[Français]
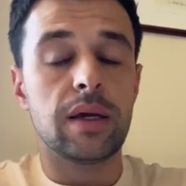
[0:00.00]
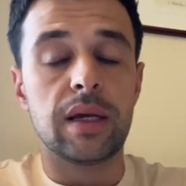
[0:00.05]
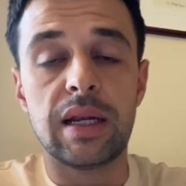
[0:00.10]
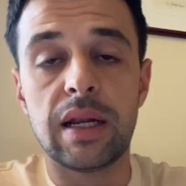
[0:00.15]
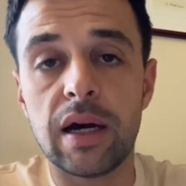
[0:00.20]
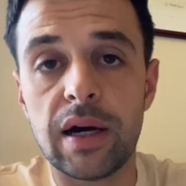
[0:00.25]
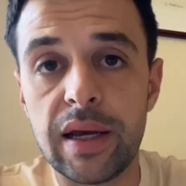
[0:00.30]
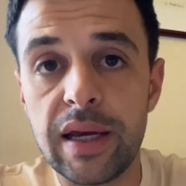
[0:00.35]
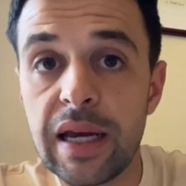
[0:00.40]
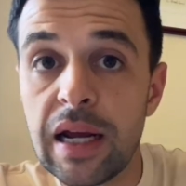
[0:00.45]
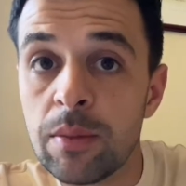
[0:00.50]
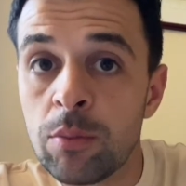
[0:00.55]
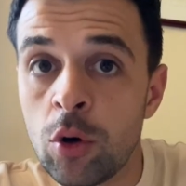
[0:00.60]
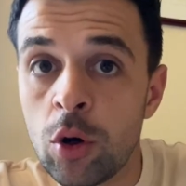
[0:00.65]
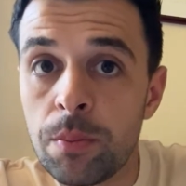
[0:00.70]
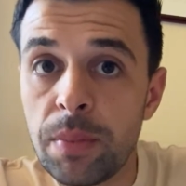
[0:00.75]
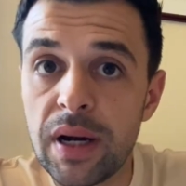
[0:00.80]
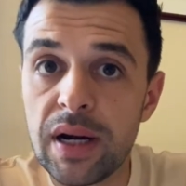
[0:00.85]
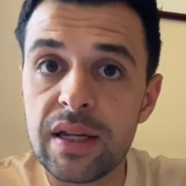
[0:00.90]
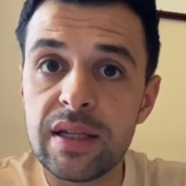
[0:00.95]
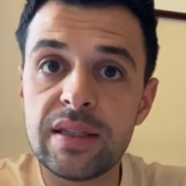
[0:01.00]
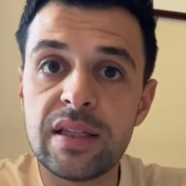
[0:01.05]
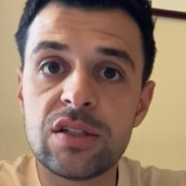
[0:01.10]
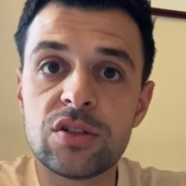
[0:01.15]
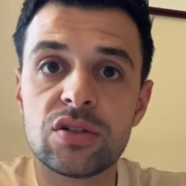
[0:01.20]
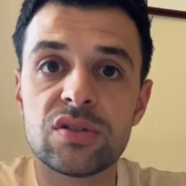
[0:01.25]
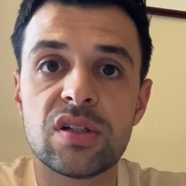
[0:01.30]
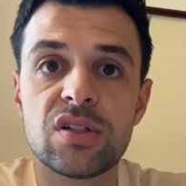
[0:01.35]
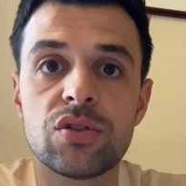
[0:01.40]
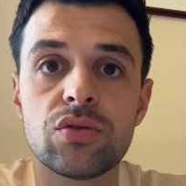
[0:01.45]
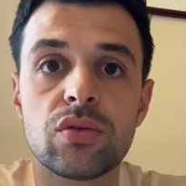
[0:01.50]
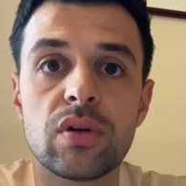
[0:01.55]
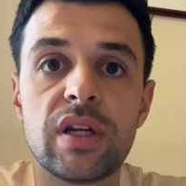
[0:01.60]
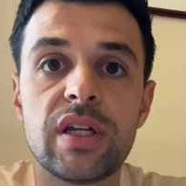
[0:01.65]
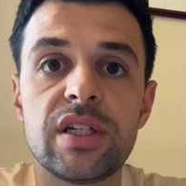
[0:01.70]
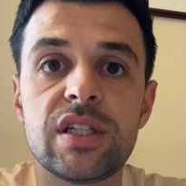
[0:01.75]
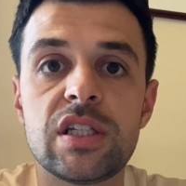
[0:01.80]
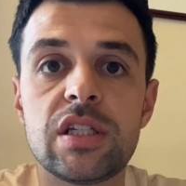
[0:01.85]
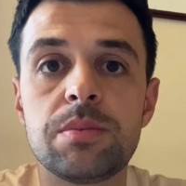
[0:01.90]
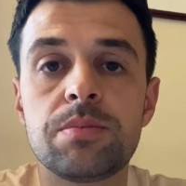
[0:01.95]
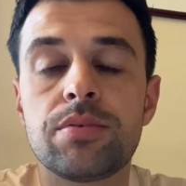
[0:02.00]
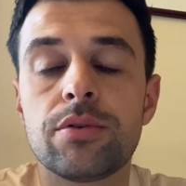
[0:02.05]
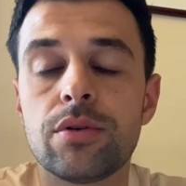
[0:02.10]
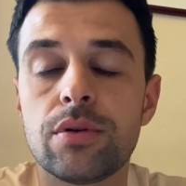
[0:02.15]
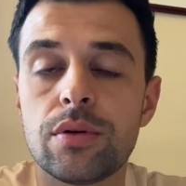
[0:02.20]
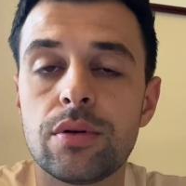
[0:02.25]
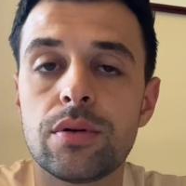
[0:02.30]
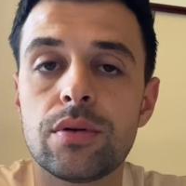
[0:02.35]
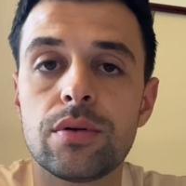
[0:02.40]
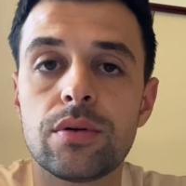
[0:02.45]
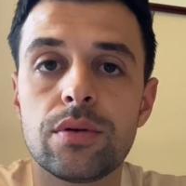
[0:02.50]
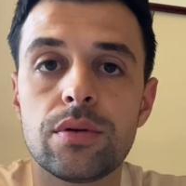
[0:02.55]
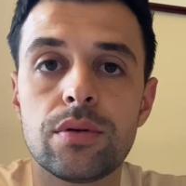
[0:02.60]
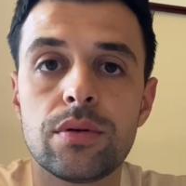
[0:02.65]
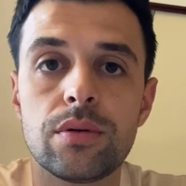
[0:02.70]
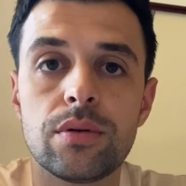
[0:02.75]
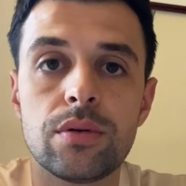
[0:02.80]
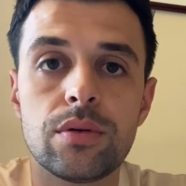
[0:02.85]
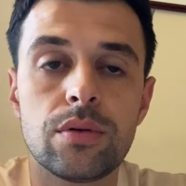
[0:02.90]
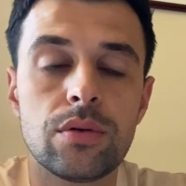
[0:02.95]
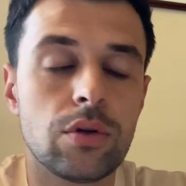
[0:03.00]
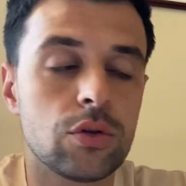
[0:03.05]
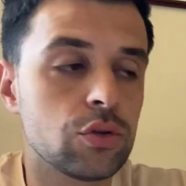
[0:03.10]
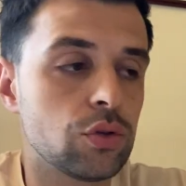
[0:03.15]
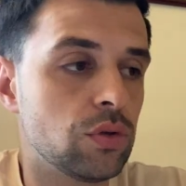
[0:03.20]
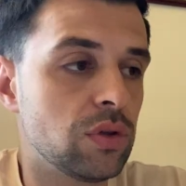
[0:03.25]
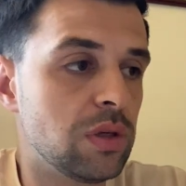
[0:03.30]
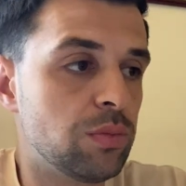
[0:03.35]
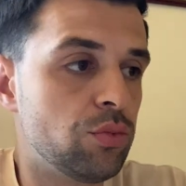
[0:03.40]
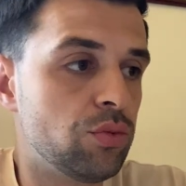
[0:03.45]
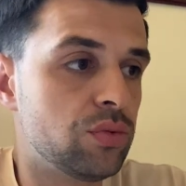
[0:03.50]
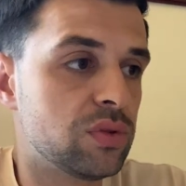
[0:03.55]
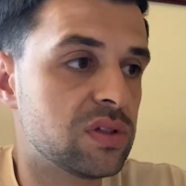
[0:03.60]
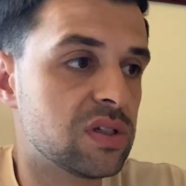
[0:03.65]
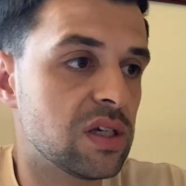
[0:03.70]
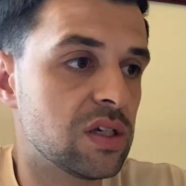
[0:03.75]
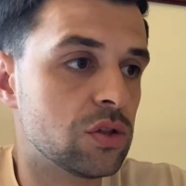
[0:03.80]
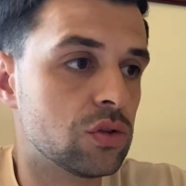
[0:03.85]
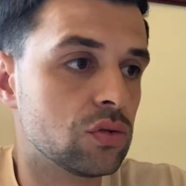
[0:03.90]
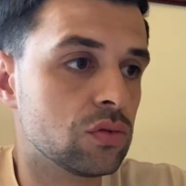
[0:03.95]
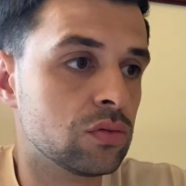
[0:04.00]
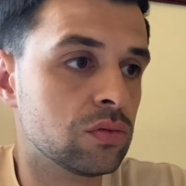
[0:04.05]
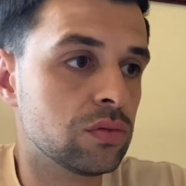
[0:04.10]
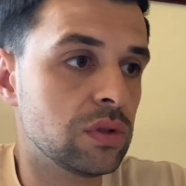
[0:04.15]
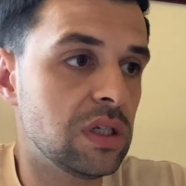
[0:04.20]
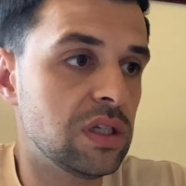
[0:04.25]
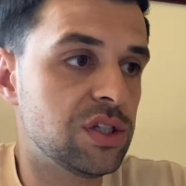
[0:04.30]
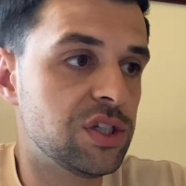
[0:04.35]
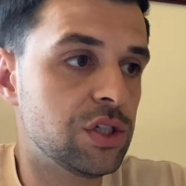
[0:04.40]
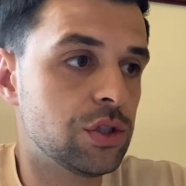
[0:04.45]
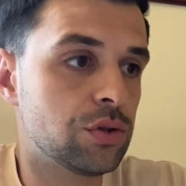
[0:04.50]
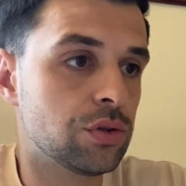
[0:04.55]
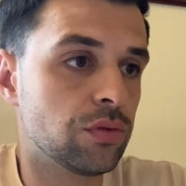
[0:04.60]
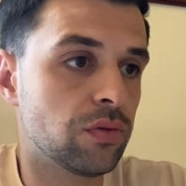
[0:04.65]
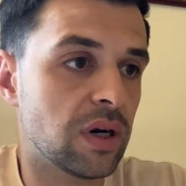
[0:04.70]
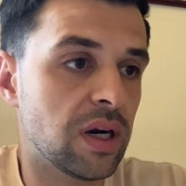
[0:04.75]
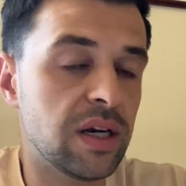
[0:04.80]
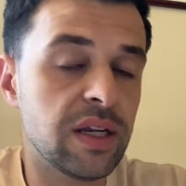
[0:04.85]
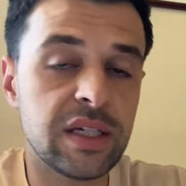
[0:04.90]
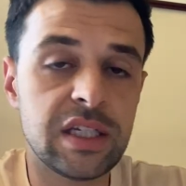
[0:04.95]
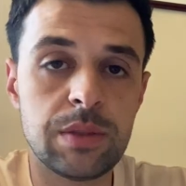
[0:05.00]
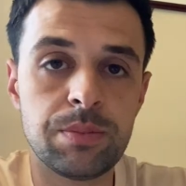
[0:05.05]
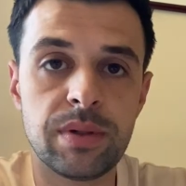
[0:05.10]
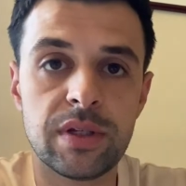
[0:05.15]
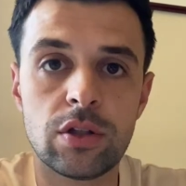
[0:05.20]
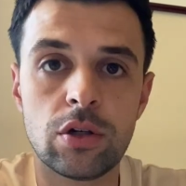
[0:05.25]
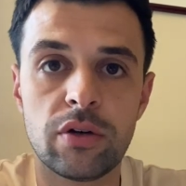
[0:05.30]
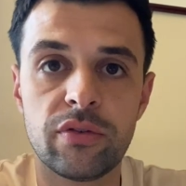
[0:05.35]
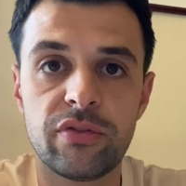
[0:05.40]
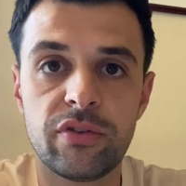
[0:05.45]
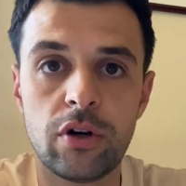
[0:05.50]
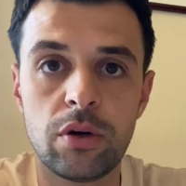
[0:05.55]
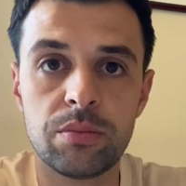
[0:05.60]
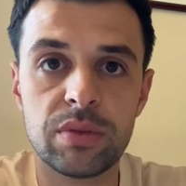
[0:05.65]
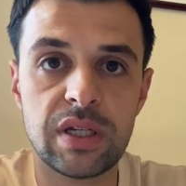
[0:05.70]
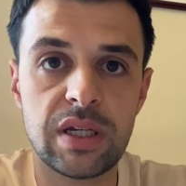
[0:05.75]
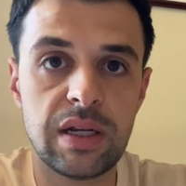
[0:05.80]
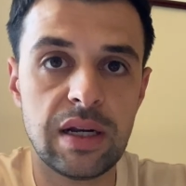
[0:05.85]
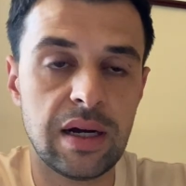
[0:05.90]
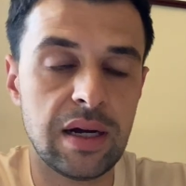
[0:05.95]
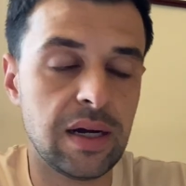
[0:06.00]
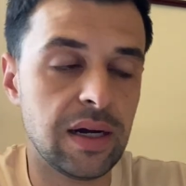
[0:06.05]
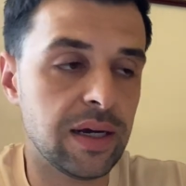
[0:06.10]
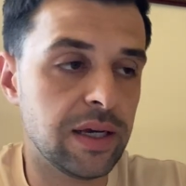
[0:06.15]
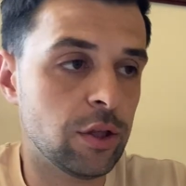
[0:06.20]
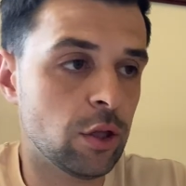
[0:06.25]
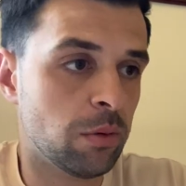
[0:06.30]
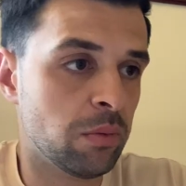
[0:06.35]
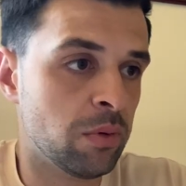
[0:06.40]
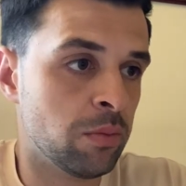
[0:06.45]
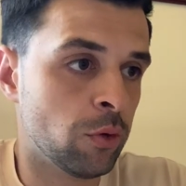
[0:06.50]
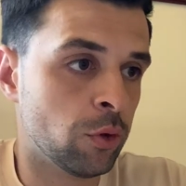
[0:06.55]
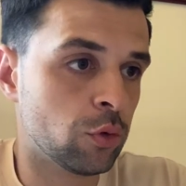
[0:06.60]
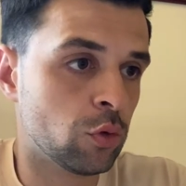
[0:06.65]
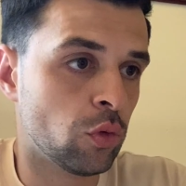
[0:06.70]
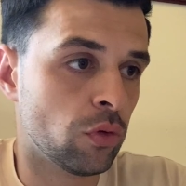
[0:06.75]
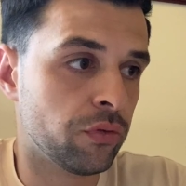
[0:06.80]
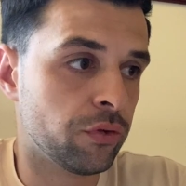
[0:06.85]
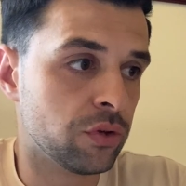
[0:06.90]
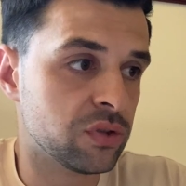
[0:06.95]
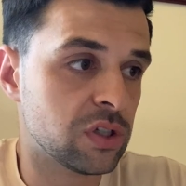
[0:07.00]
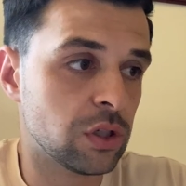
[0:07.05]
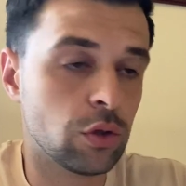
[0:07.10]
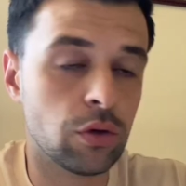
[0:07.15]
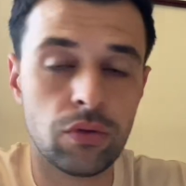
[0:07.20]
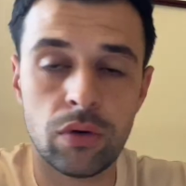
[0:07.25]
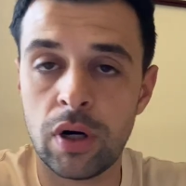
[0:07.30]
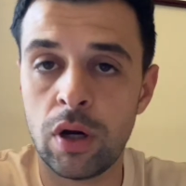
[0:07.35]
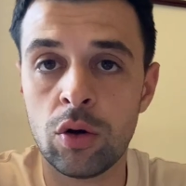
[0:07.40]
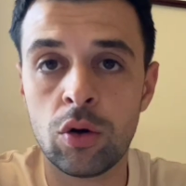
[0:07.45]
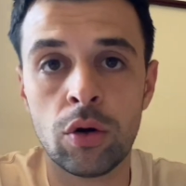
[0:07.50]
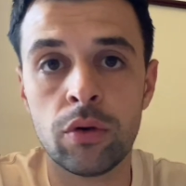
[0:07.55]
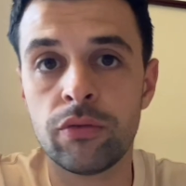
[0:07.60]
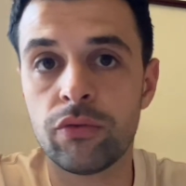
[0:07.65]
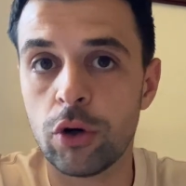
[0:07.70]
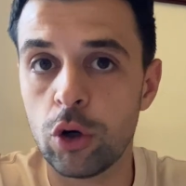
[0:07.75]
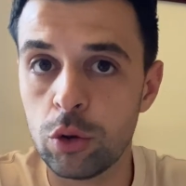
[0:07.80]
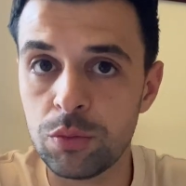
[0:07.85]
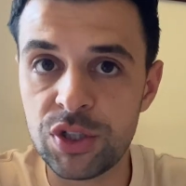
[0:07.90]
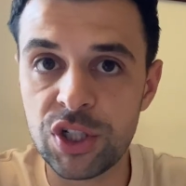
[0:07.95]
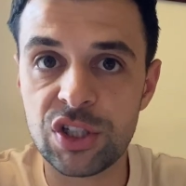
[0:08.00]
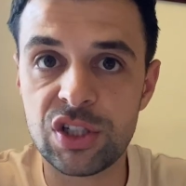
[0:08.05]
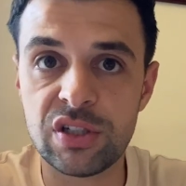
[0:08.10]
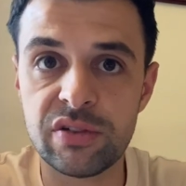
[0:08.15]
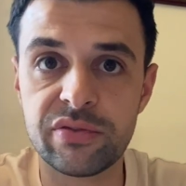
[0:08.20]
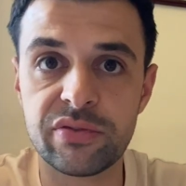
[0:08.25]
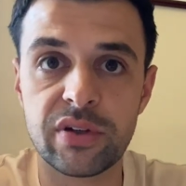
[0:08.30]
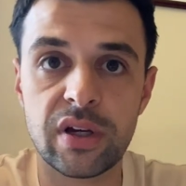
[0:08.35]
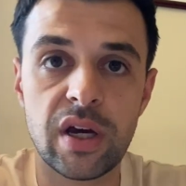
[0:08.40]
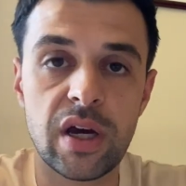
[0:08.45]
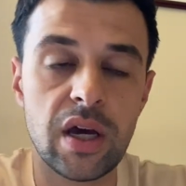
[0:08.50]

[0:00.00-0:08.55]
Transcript: Il a également parlé des sensations de l'équipe dans ce début de saison. Il dit que voilà l'équipe est en forme, qu'il a énormément de confiance et que voilà encore une fois l'objectif